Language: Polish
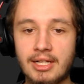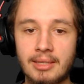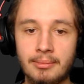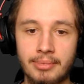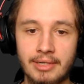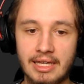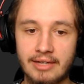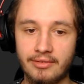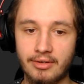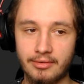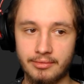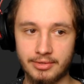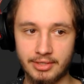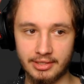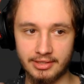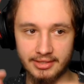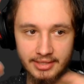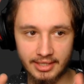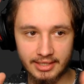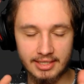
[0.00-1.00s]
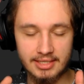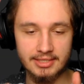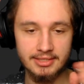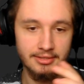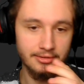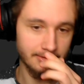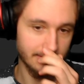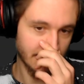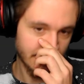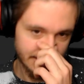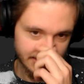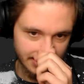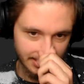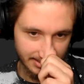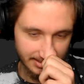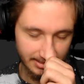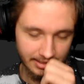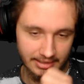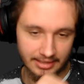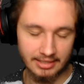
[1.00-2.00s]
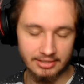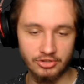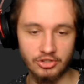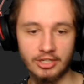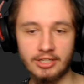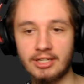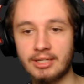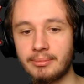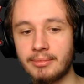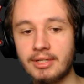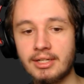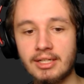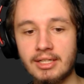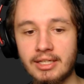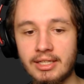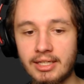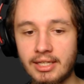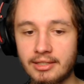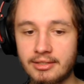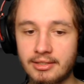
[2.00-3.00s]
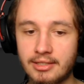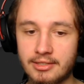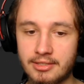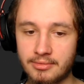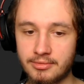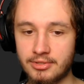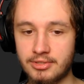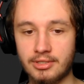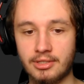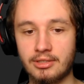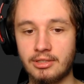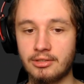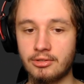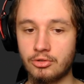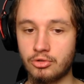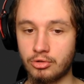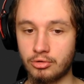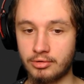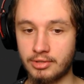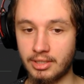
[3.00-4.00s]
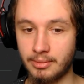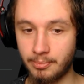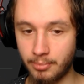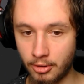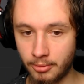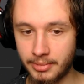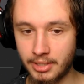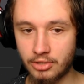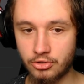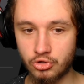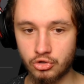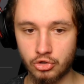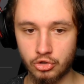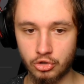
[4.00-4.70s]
Pojawia się taka strona z Technic Launcherem i jedyne co musicie kliknąć to tutaj pobierz